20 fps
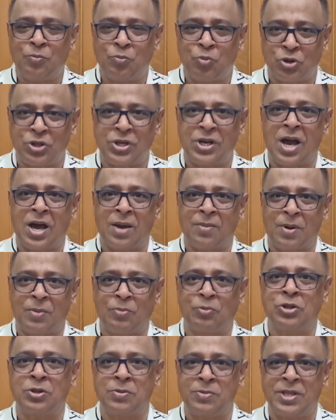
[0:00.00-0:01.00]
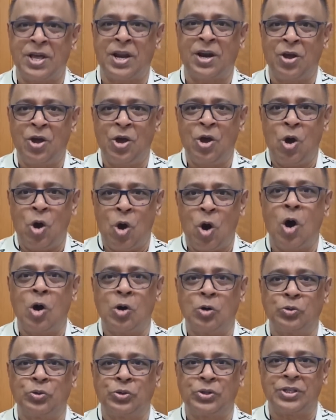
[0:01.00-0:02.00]
প্রতিকার বা প্রতিবিধান হওয়া
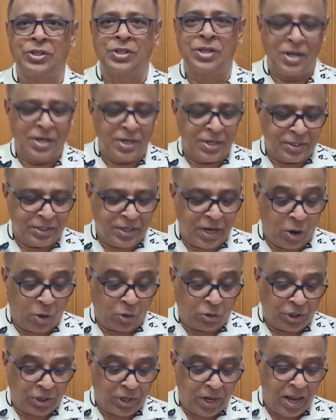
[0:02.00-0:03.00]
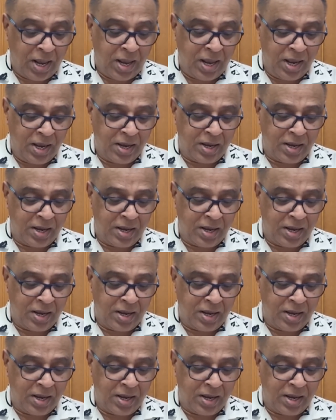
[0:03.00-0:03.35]
উচিত সেই কথাটাই